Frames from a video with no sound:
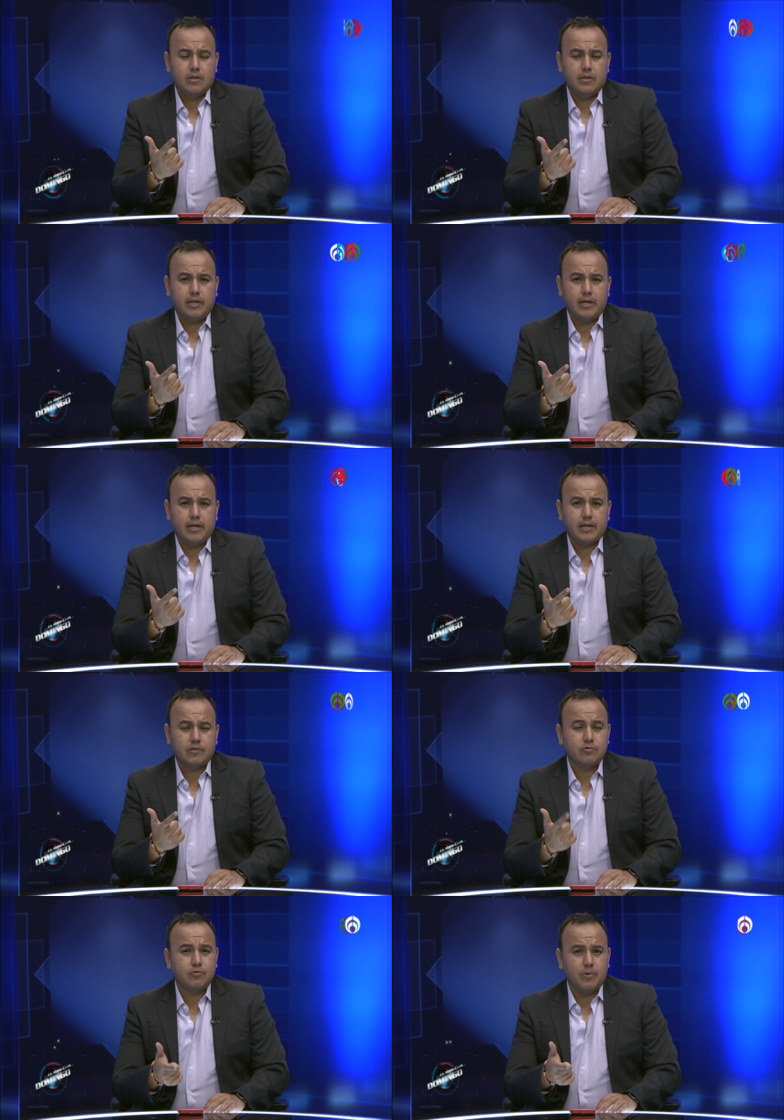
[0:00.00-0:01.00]
de
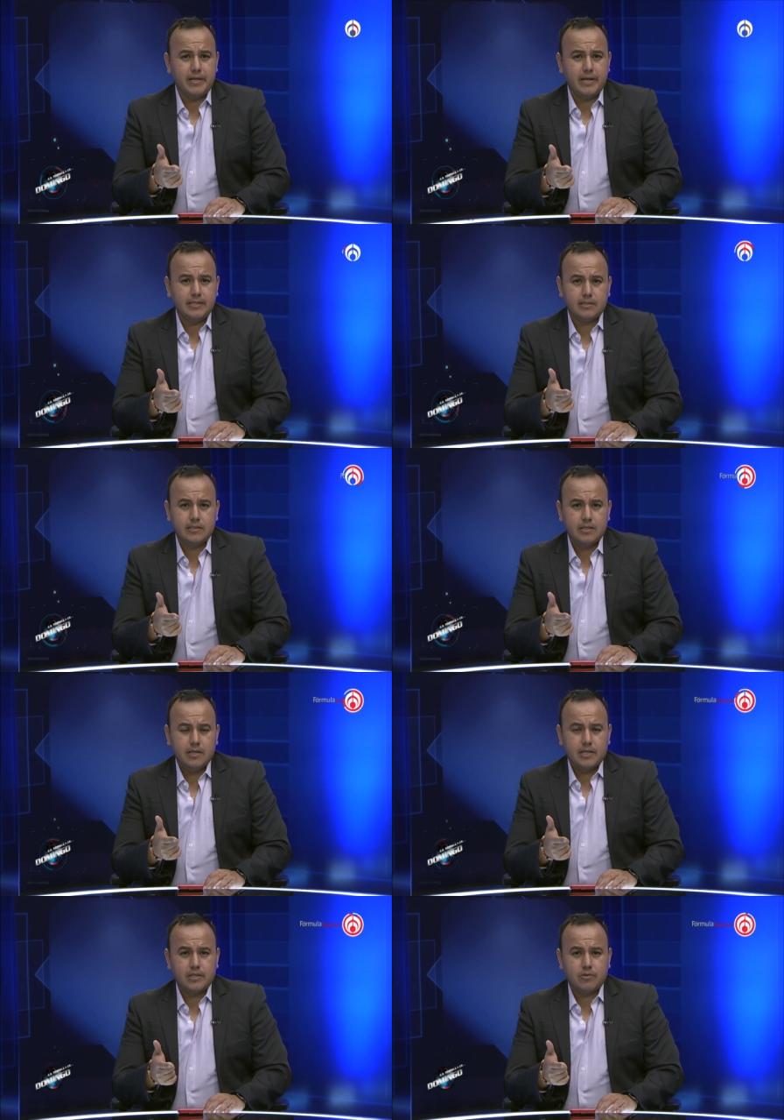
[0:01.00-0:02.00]
Jesús Dueñas,
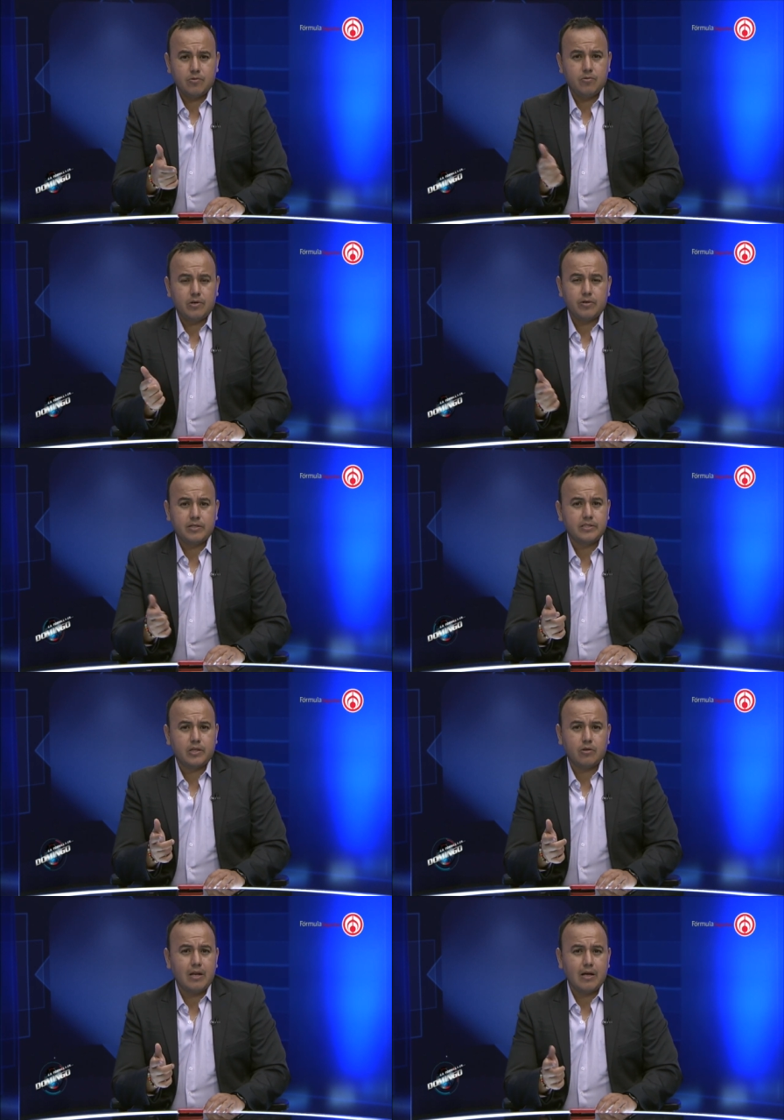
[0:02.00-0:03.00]
que son jugadores de
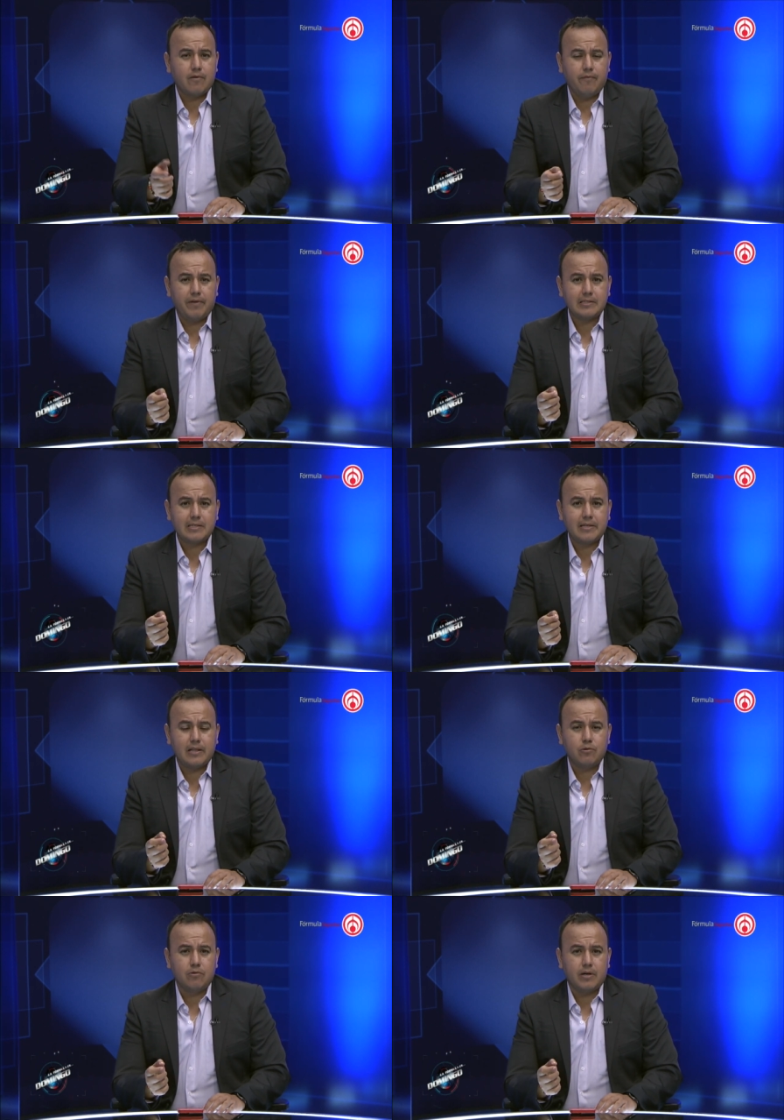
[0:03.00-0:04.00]
toda la confianza
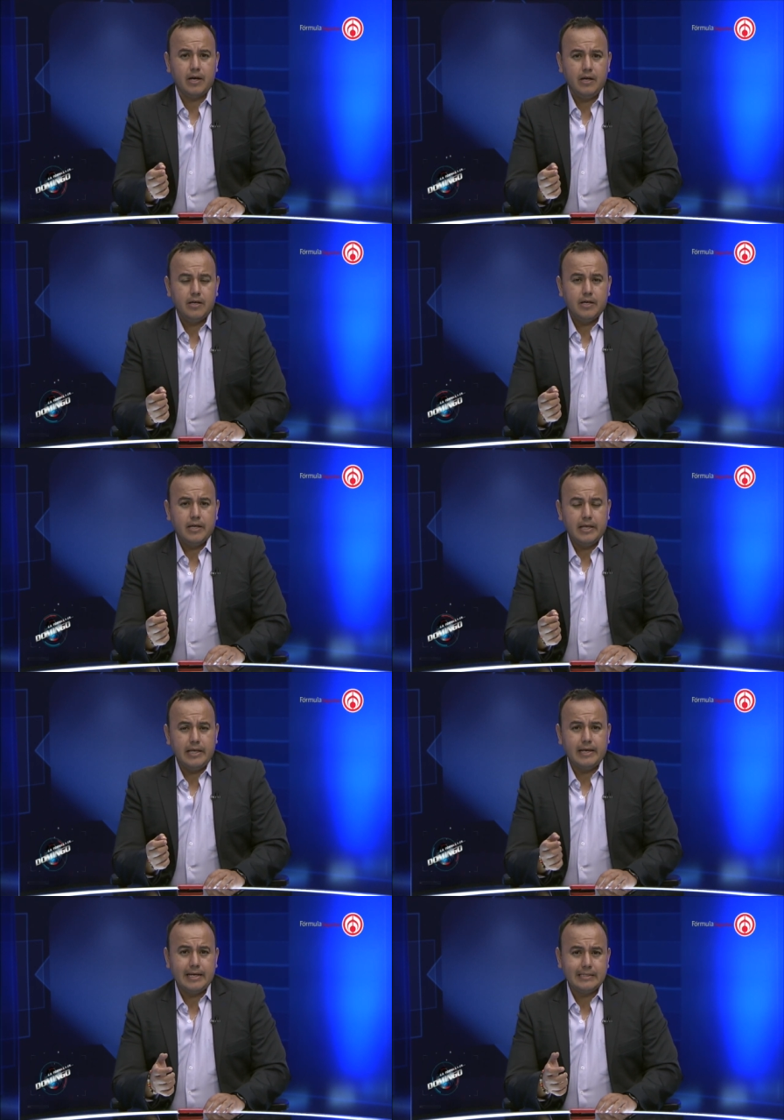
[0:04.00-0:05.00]
del Tuca
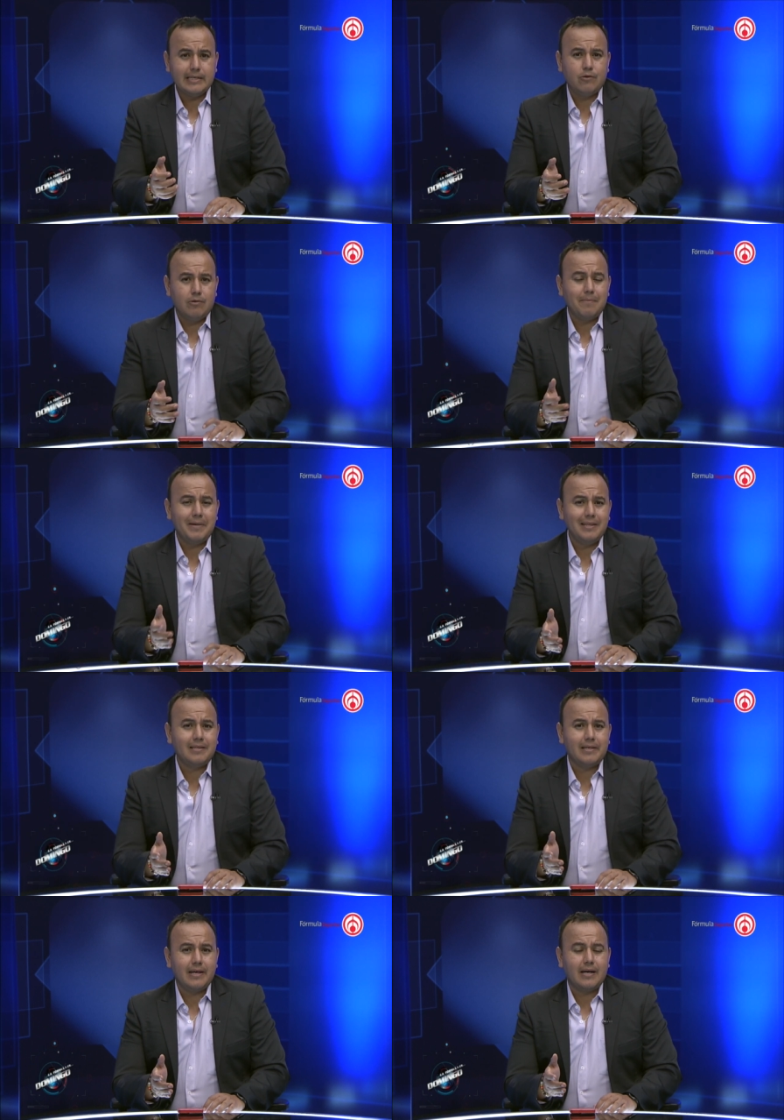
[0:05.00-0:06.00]
y que
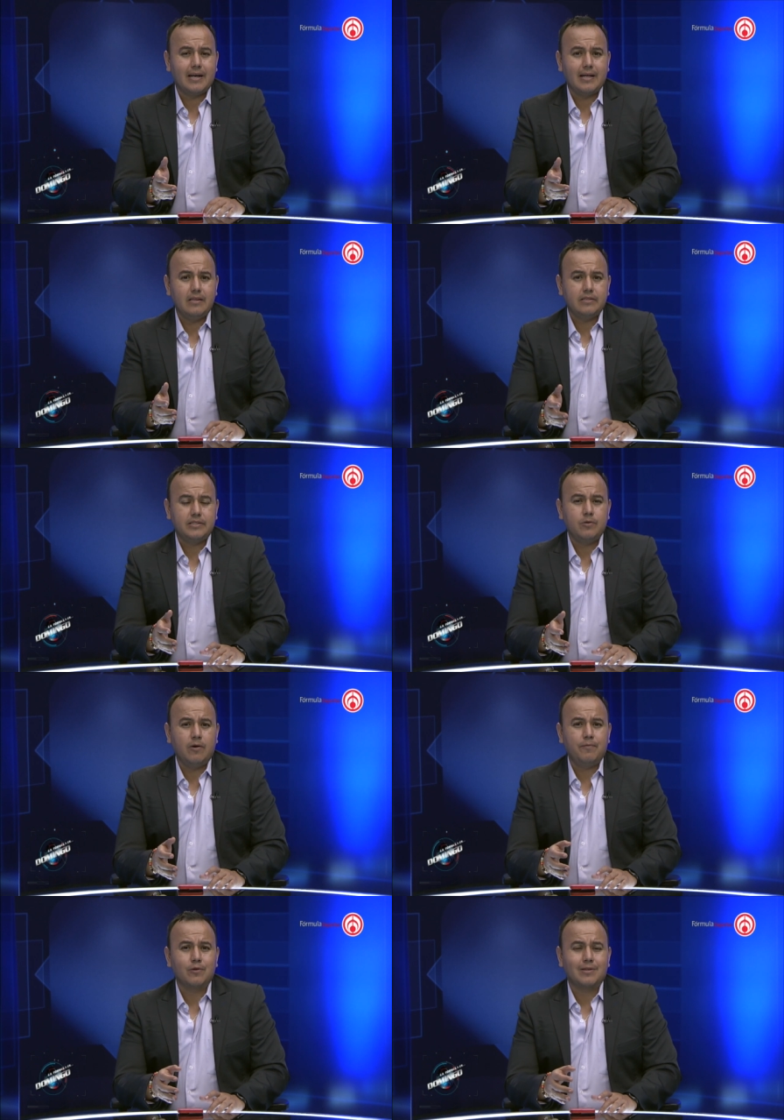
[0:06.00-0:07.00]
seguramente llegarán, si no
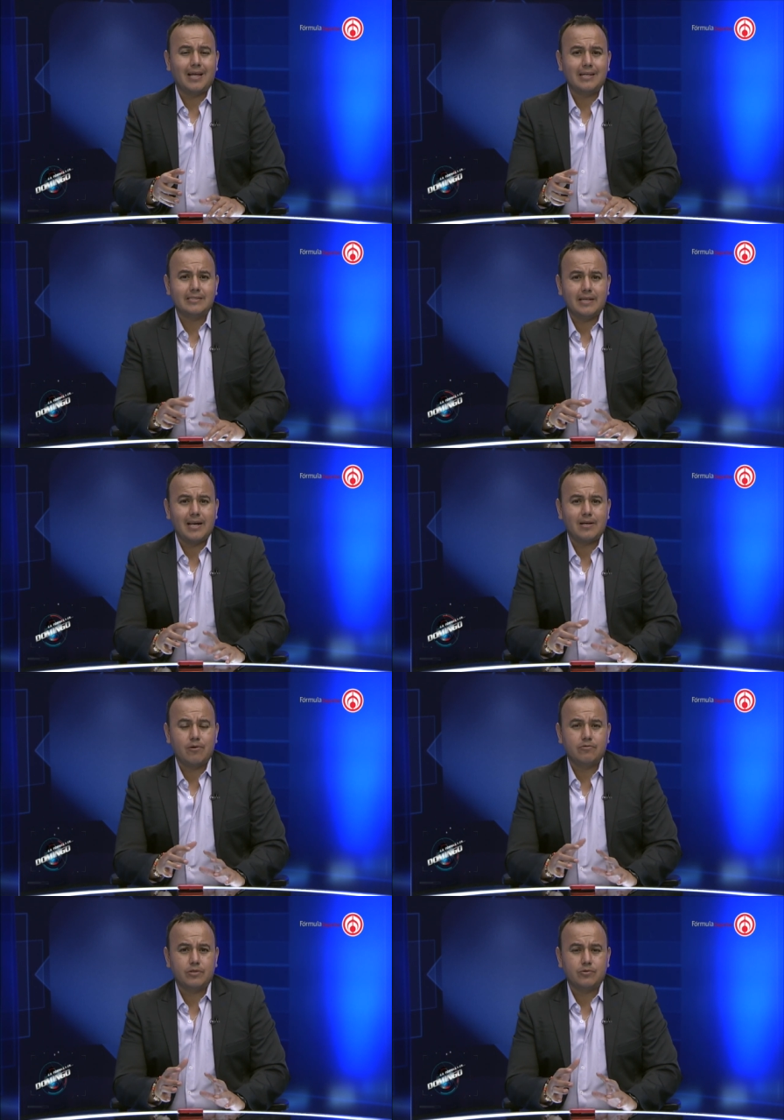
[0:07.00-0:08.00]
a fortalecer al
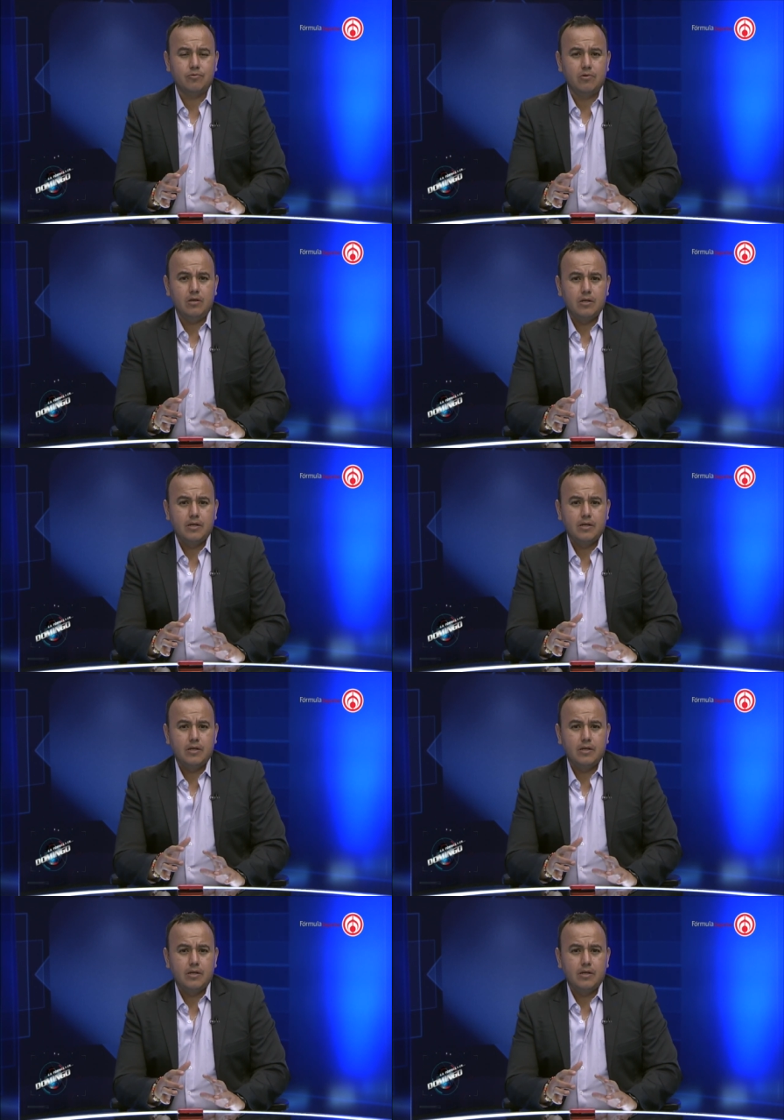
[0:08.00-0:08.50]
Cruz Azul,